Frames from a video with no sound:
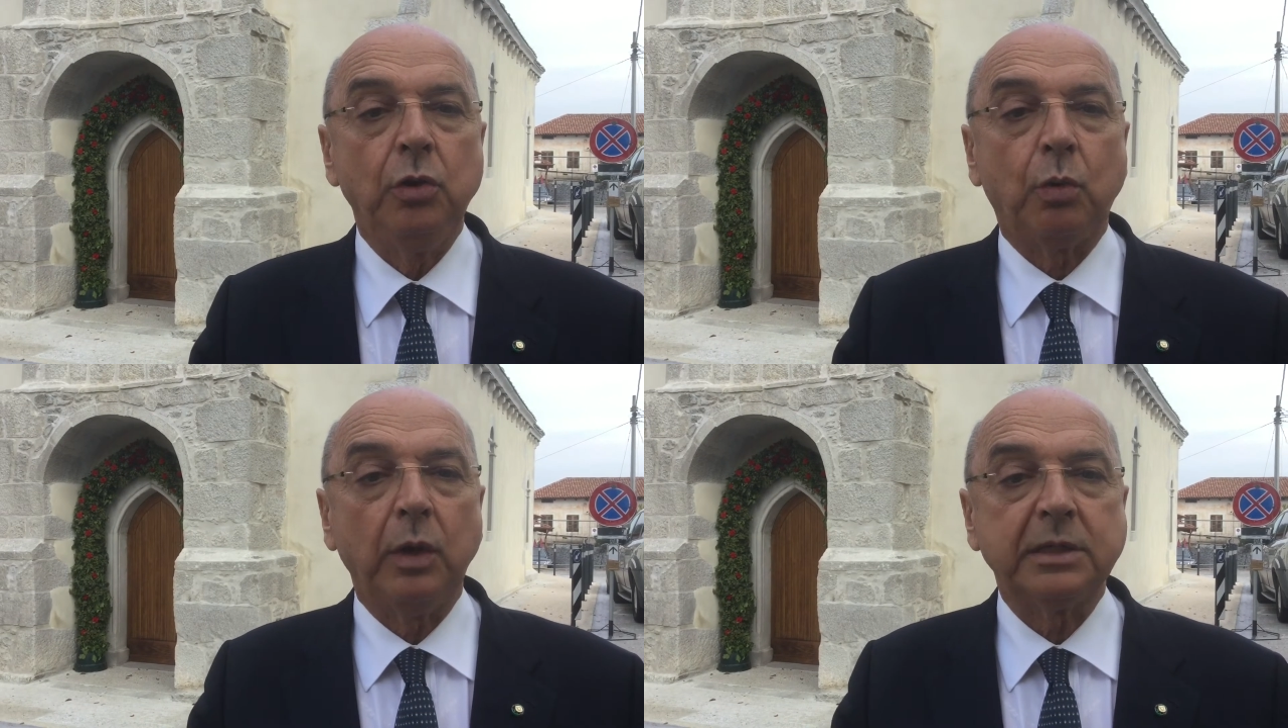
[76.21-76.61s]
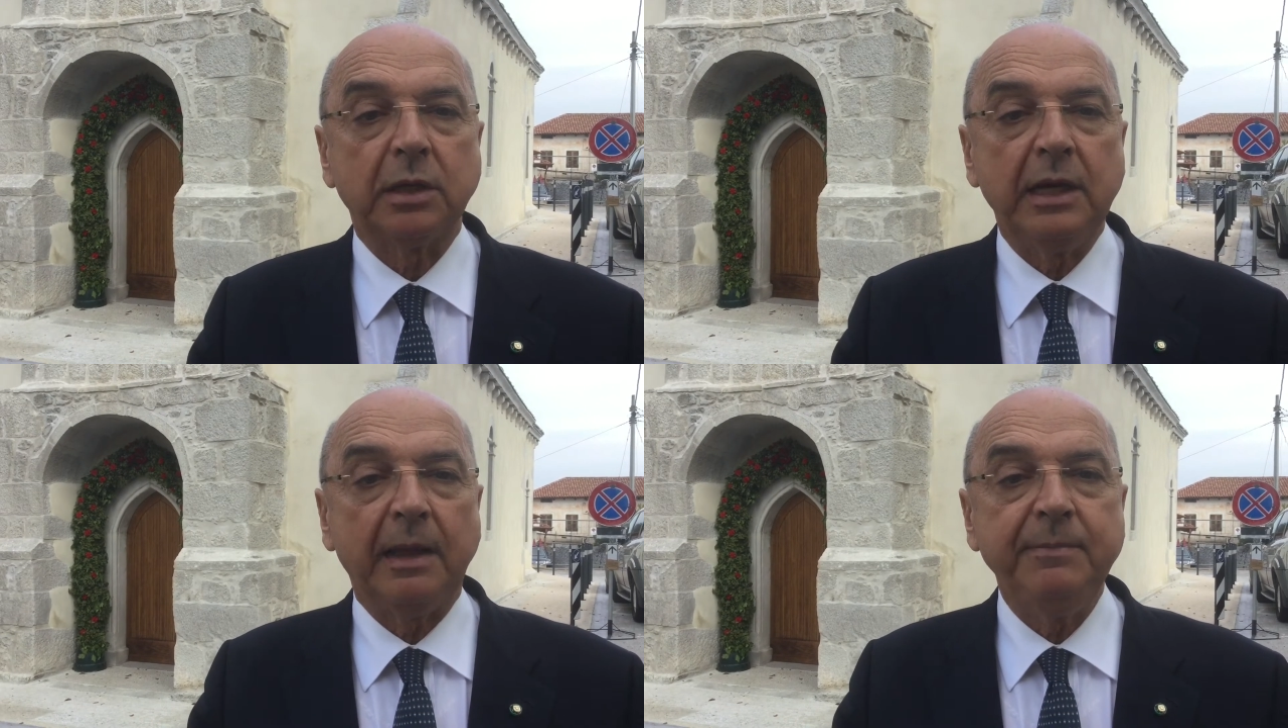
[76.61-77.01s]
Questo,
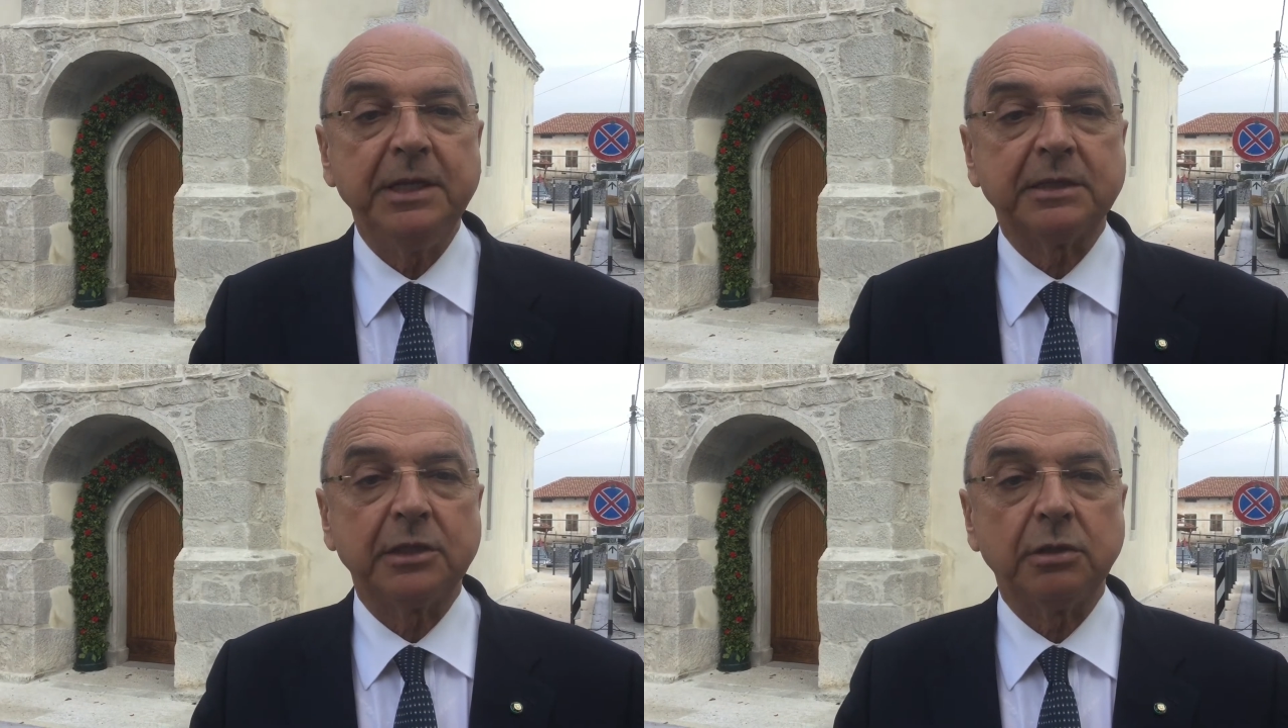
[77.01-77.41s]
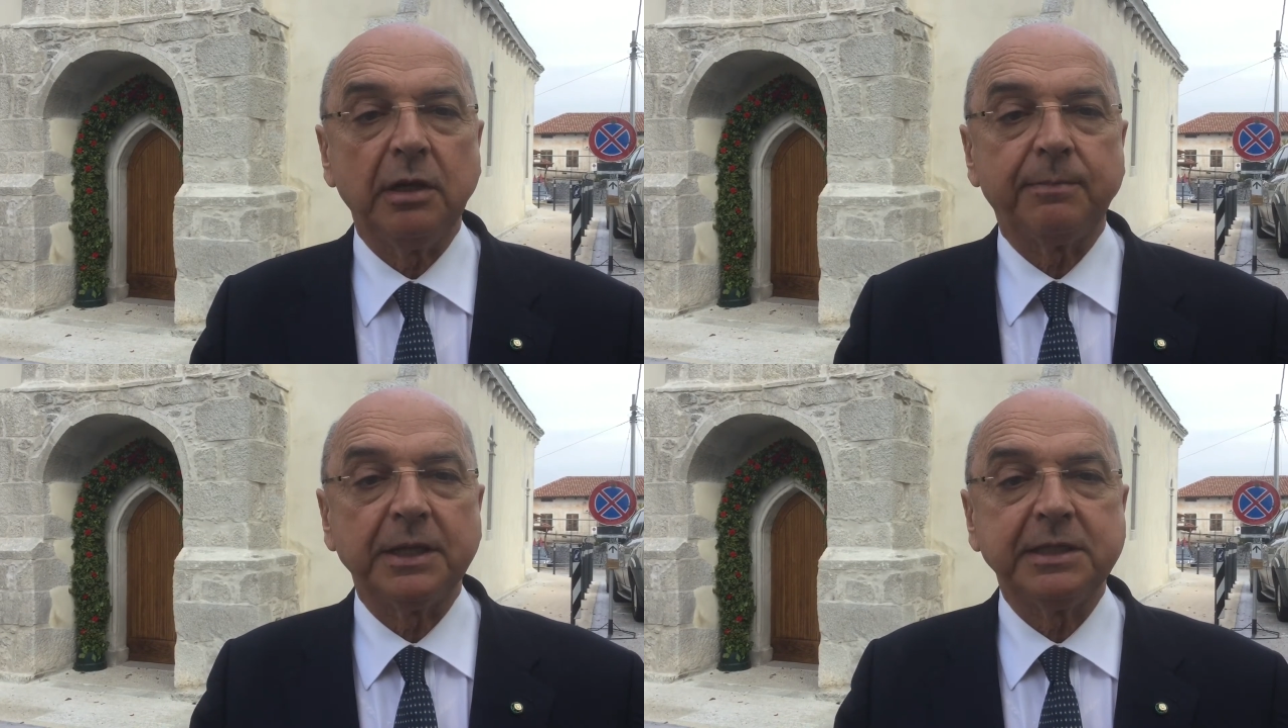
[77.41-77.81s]

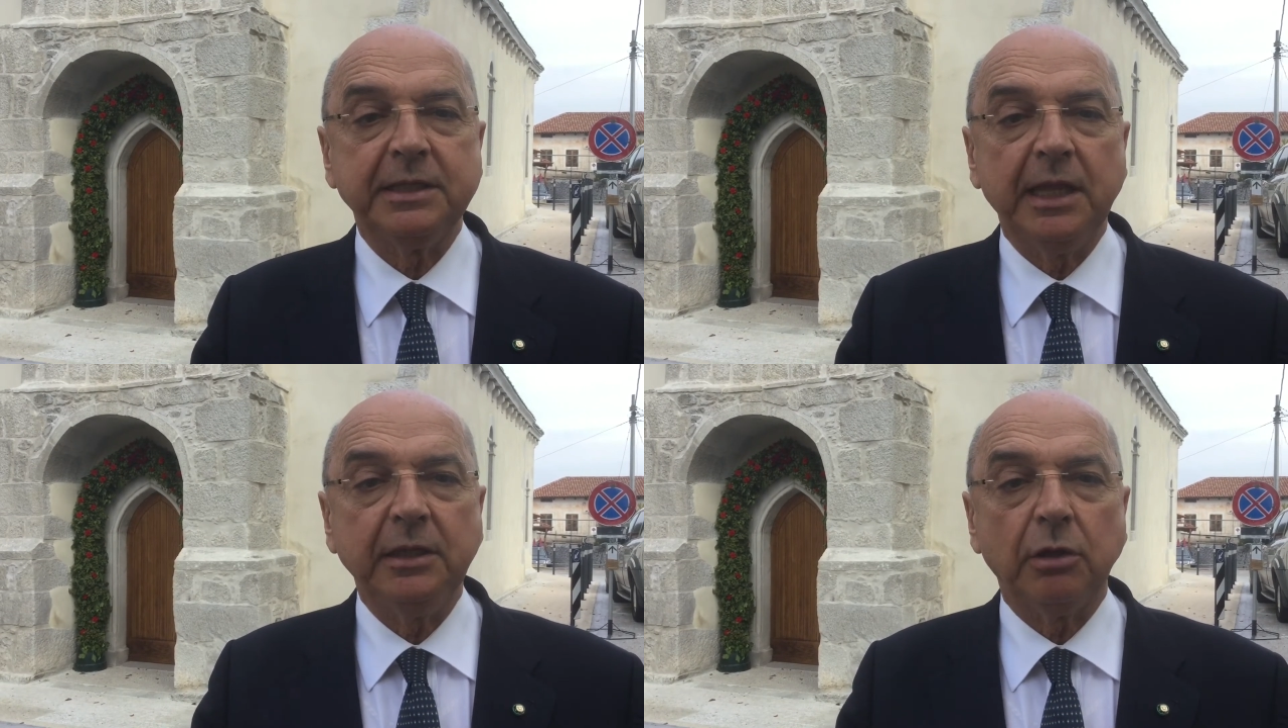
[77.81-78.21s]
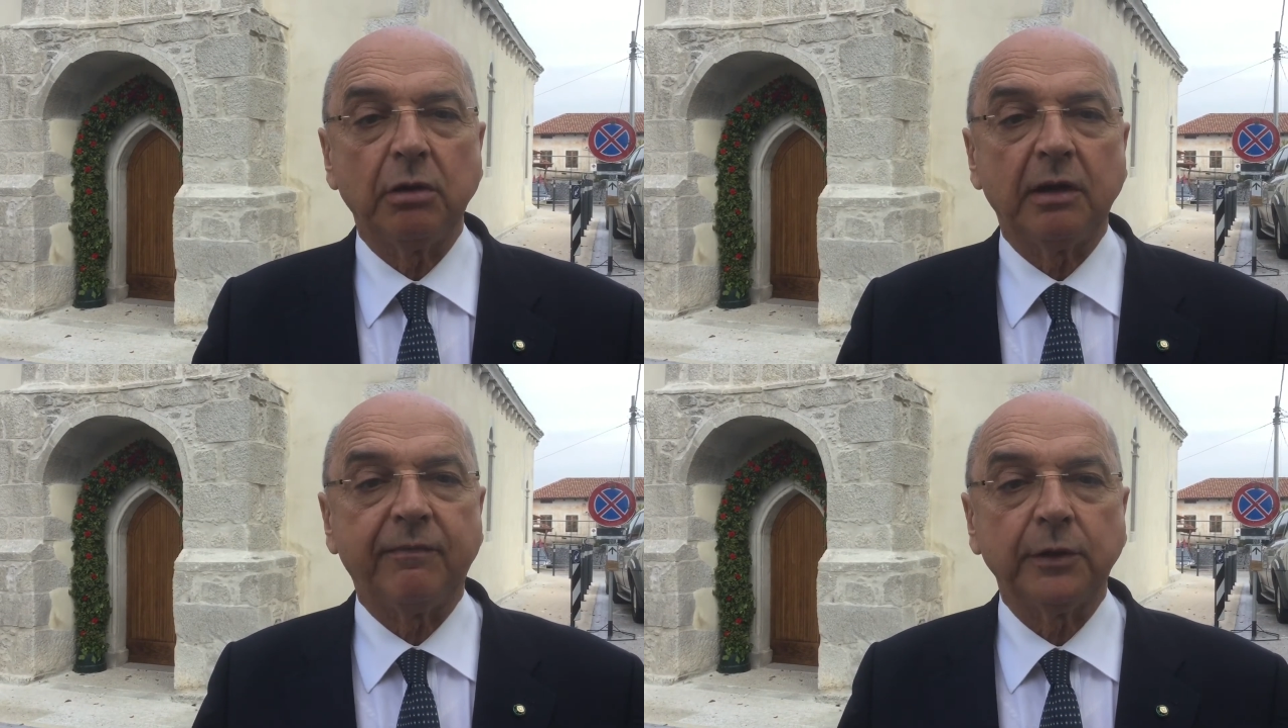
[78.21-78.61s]
l'amministrazione precedente
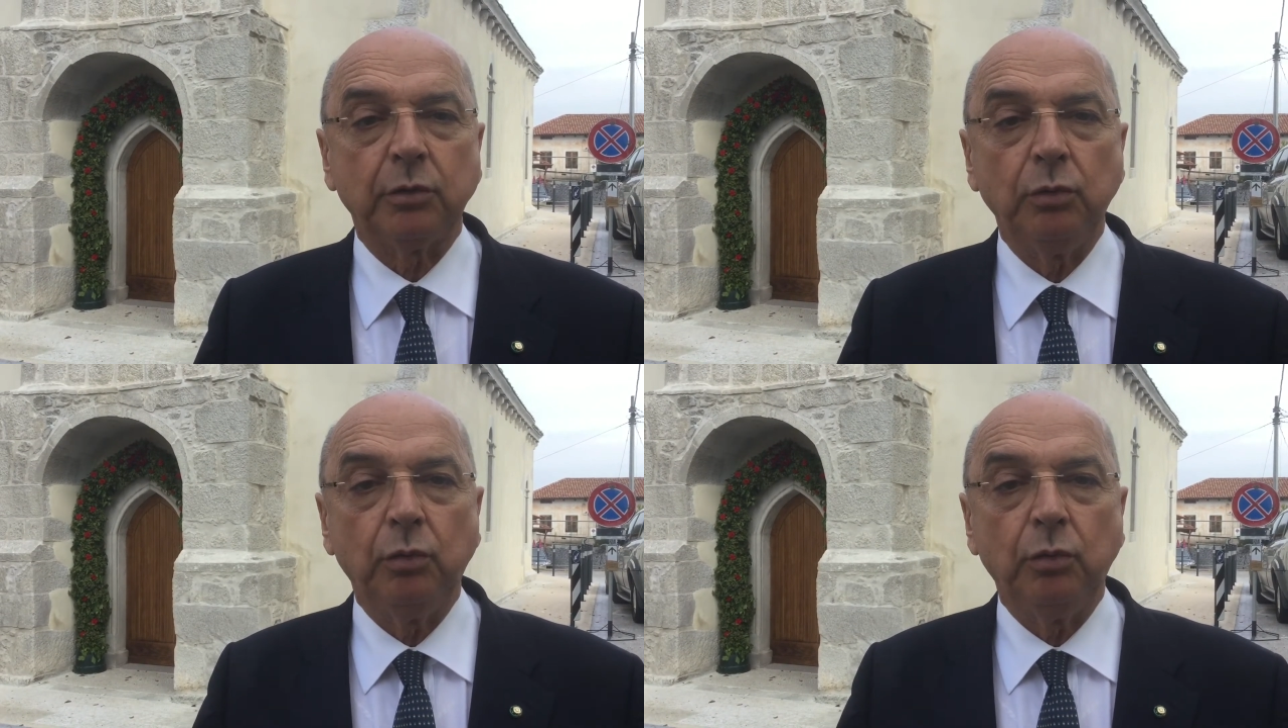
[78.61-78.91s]
non ha fatto